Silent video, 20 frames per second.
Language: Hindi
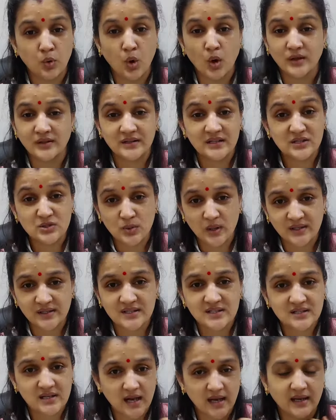बहुत ही
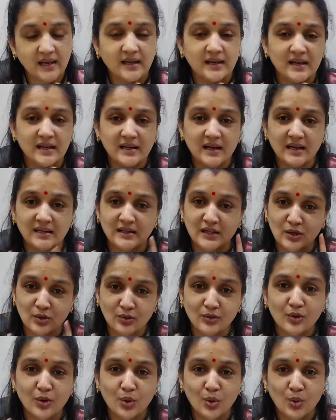स्वादिष्ट खाना नहीं खाते
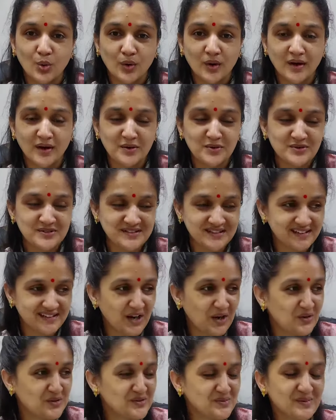उन लोगों का कुछ
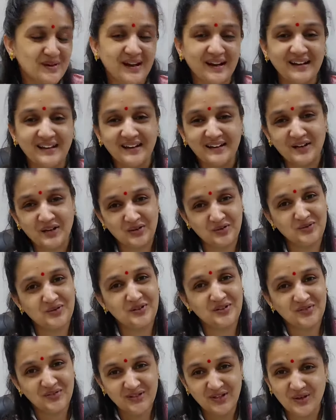एक डाउट्स मैं क्लियर कर
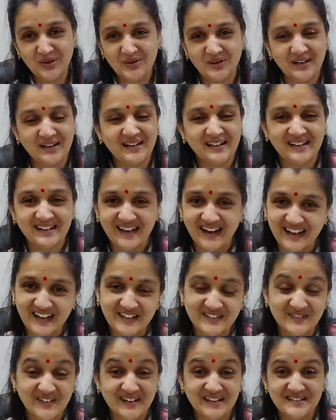दूँ कि विदाउट अनियन
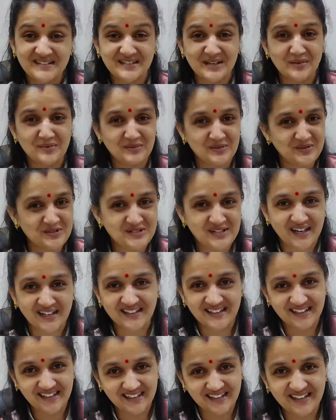गार्लिक वाले सब कुछ
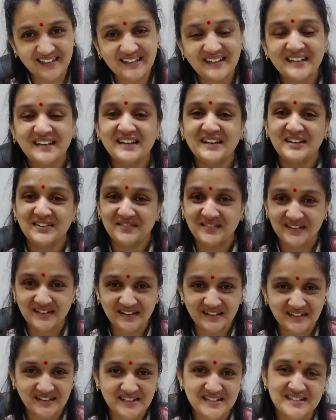खाते हैं
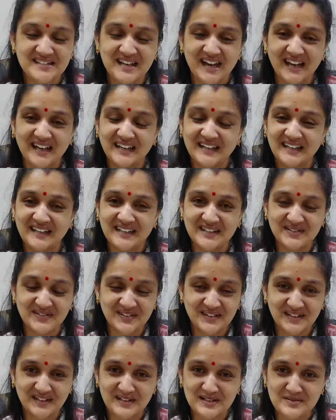वेदर इट इज़
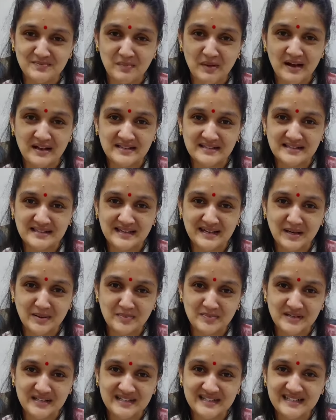चाइनीज़ वेदर इट इज़
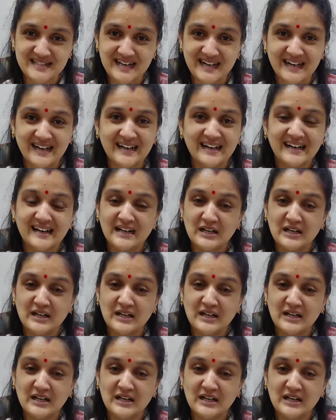पास्ता पिज़्ज़ा